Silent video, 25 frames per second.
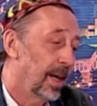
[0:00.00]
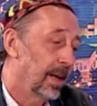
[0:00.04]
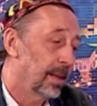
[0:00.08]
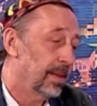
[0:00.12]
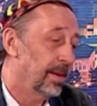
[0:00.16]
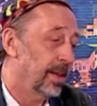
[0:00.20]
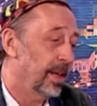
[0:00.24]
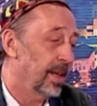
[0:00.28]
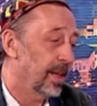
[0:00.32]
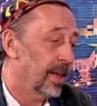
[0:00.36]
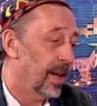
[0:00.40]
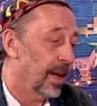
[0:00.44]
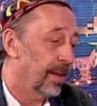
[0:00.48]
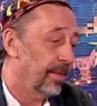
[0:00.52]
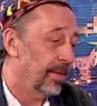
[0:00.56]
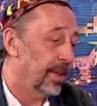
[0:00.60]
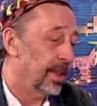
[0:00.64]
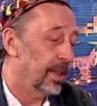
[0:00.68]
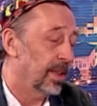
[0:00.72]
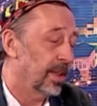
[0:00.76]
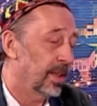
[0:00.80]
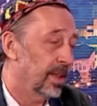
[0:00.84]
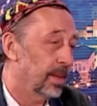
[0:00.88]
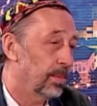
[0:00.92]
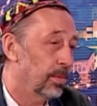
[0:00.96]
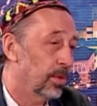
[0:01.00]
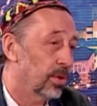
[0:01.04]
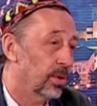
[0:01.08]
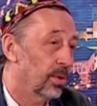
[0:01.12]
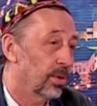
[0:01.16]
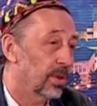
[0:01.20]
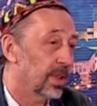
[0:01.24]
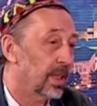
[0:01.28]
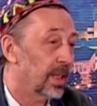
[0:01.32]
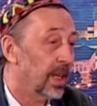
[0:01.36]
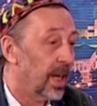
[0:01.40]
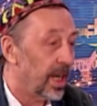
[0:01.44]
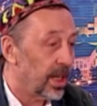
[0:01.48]
Смотрите, как весело и
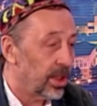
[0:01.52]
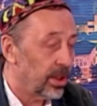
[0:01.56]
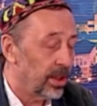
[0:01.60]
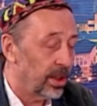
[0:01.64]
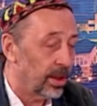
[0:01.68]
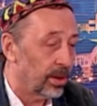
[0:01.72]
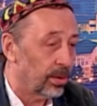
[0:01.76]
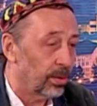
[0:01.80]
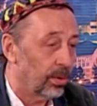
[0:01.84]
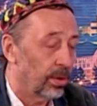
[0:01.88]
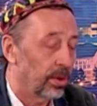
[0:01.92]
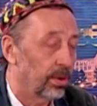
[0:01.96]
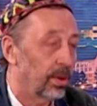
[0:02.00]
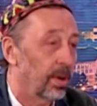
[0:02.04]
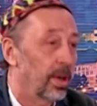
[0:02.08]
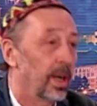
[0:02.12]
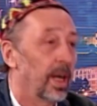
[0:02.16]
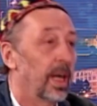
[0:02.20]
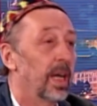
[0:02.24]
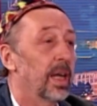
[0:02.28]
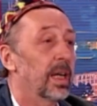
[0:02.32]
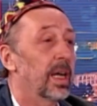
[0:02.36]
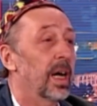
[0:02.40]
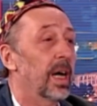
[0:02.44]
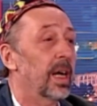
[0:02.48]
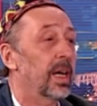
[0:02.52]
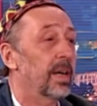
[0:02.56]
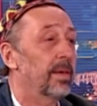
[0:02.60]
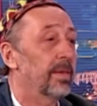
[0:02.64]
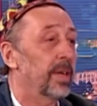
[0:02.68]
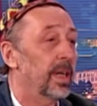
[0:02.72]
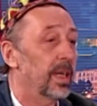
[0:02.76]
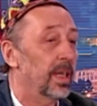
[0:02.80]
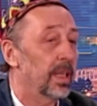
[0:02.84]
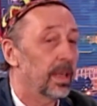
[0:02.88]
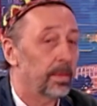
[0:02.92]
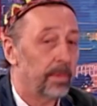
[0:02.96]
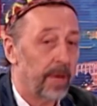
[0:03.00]
смешно. Страшный сон. Как говорила